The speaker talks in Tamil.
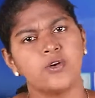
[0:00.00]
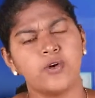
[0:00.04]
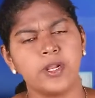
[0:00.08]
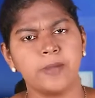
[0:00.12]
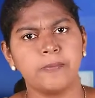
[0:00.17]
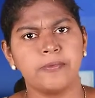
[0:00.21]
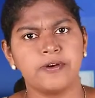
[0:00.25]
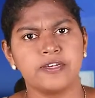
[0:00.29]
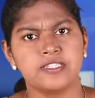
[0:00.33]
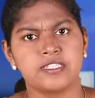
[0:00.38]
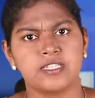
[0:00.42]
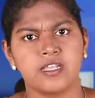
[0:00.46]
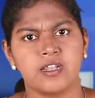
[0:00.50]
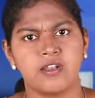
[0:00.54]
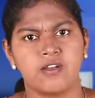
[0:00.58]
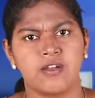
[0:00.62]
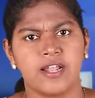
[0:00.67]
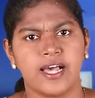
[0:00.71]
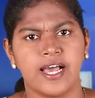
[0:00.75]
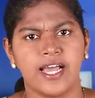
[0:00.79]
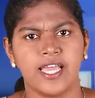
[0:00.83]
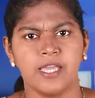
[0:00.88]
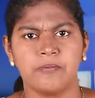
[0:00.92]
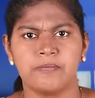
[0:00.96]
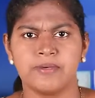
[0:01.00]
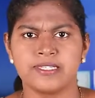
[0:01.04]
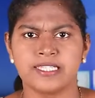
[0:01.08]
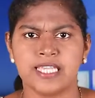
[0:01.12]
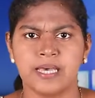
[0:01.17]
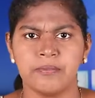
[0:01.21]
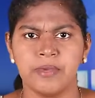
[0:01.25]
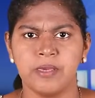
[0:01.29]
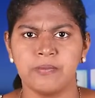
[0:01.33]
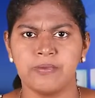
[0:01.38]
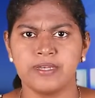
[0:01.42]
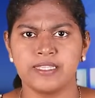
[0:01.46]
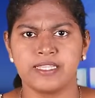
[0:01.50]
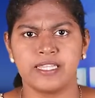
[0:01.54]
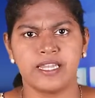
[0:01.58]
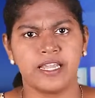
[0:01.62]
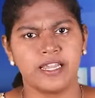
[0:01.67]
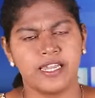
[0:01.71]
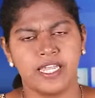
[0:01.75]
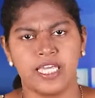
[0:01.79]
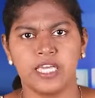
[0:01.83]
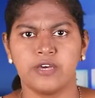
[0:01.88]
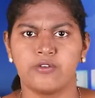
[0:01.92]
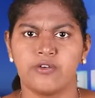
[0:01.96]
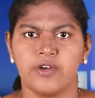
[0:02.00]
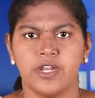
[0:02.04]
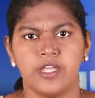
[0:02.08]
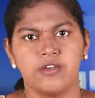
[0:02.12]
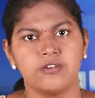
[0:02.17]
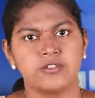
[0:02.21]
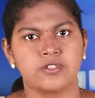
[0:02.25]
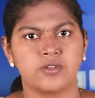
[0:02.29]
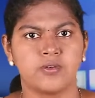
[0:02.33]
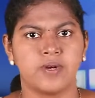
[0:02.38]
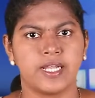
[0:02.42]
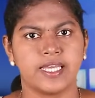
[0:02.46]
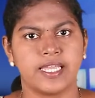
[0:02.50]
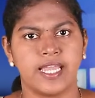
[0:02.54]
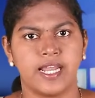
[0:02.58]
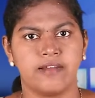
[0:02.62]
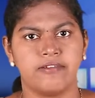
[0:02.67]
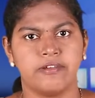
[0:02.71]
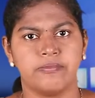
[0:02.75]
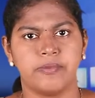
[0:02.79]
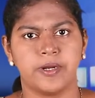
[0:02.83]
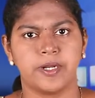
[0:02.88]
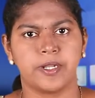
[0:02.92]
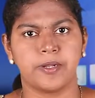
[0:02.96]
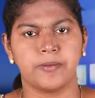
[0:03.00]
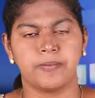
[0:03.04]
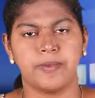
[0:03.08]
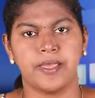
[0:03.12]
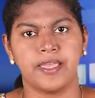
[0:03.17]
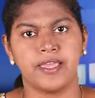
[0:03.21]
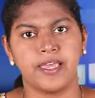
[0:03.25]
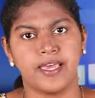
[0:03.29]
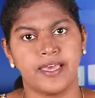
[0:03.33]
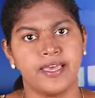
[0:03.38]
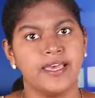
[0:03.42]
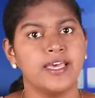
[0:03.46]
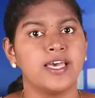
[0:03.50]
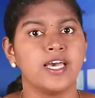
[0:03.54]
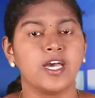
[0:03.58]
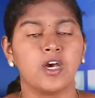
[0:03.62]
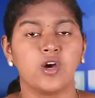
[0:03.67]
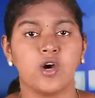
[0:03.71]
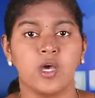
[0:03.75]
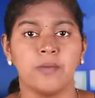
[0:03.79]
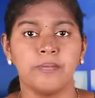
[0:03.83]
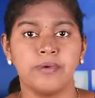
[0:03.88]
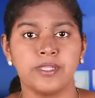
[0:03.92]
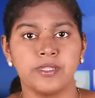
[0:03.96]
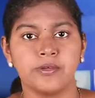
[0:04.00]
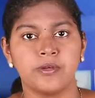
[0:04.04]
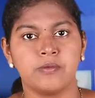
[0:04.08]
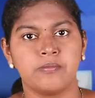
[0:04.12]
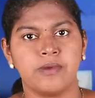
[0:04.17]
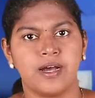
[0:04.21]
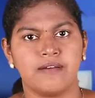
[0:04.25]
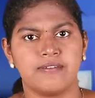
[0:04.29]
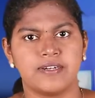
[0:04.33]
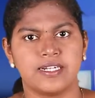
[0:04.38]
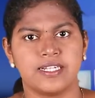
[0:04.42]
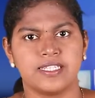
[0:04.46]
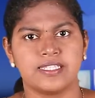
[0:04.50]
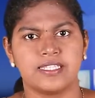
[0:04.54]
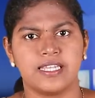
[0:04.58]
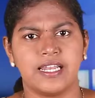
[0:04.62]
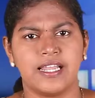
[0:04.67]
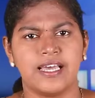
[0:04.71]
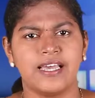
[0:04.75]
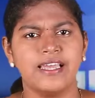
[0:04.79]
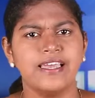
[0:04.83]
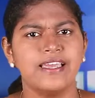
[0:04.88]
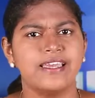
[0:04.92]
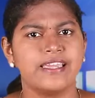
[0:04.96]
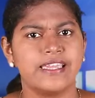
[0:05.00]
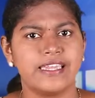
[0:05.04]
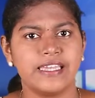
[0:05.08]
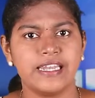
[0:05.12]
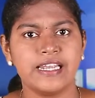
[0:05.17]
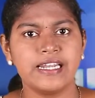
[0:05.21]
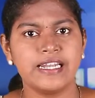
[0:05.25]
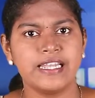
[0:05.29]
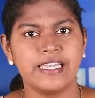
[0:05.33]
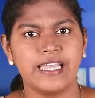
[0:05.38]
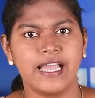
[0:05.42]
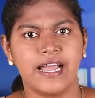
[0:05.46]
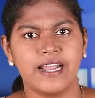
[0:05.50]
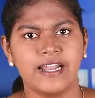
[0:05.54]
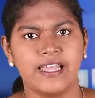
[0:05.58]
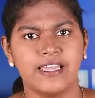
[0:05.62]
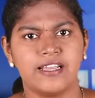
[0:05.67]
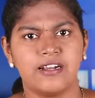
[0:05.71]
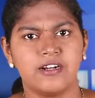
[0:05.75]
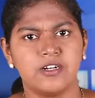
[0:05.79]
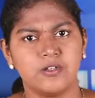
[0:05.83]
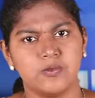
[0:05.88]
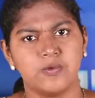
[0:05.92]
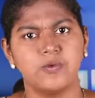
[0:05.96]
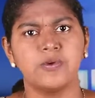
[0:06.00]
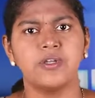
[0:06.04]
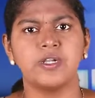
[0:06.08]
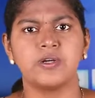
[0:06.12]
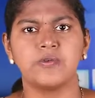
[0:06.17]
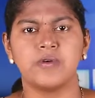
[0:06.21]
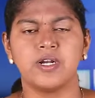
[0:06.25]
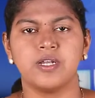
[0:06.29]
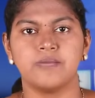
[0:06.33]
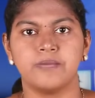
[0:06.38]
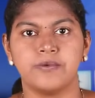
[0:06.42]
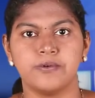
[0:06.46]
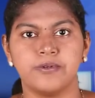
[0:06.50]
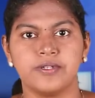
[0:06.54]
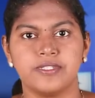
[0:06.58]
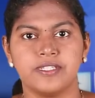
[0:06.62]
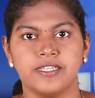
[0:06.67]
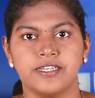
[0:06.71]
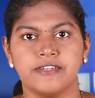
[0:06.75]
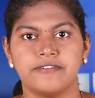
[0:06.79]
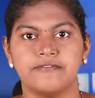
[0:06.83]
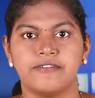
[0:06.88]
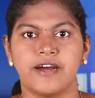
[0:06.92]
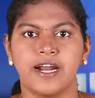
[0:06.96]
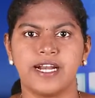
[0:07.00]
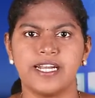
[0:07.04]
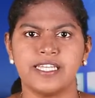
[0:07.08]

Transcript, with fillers: குறிப்பாக சொல்லணும்னா இப்போ சமீபத்தில் நீங்கள் ஒரு நியூஸ் கூட கேள்விப்பட்டிருப்பீங்க கோயம்புத்தூர் மாவட்டத்தில் இரண்டு யானைகள் ஊருக்குள்ளே புகுந்து